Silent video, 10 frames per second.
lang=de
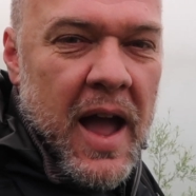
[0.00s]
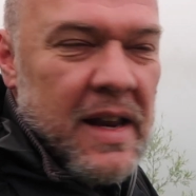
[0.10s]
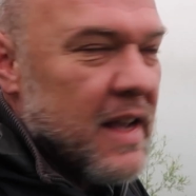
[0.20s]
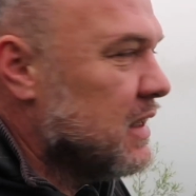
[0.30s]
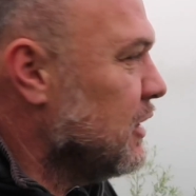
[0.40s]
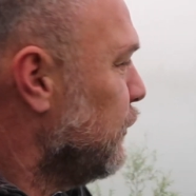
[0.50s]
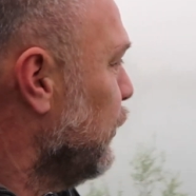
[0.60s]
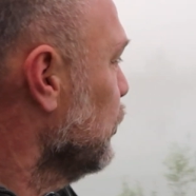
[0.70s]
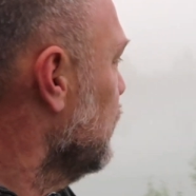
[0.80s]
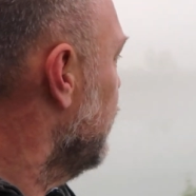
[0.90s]
ein erstes
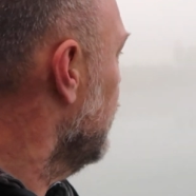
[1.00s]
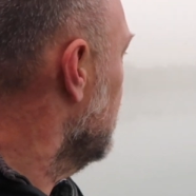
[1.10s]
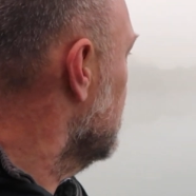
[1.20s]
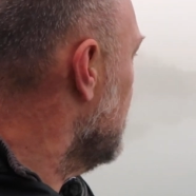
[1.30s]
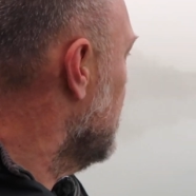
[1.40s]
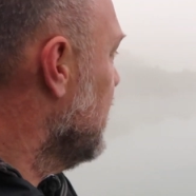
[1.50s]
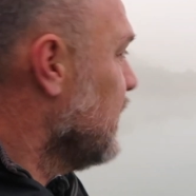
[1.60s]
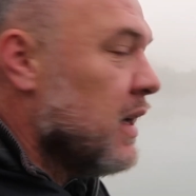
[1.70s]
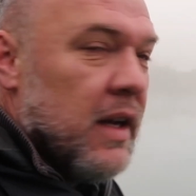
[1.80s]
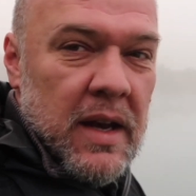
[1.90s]
Foto von dieser
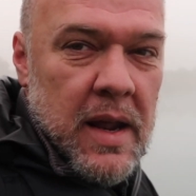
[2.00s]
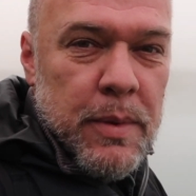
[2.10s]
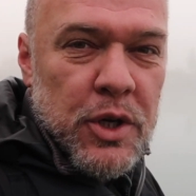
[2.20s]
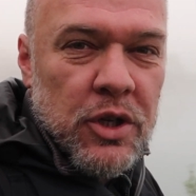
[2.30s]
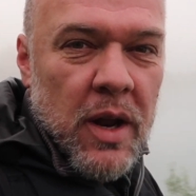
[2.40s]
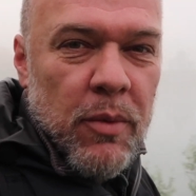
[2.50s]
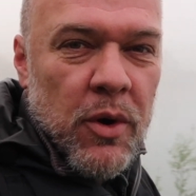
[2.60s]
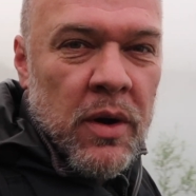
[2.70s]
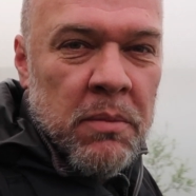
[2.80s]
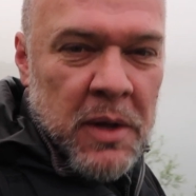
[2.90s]

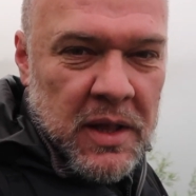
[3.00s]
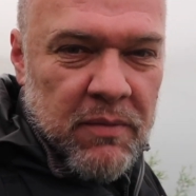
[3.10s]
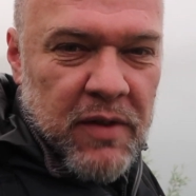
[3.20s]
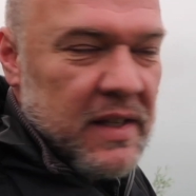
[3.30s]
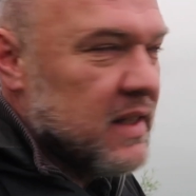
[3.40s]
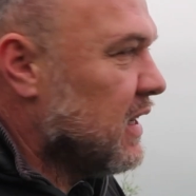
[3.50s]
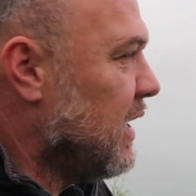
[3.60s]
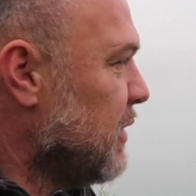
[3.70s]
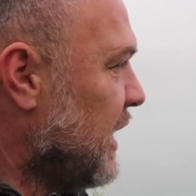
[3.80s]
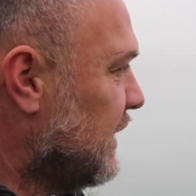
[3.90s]
Nebelstimmung mit dem Wasser
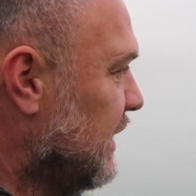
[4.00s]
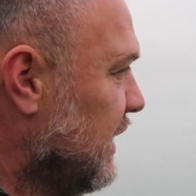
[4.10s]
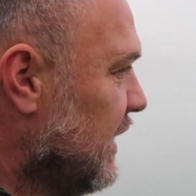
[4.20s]
gemacht.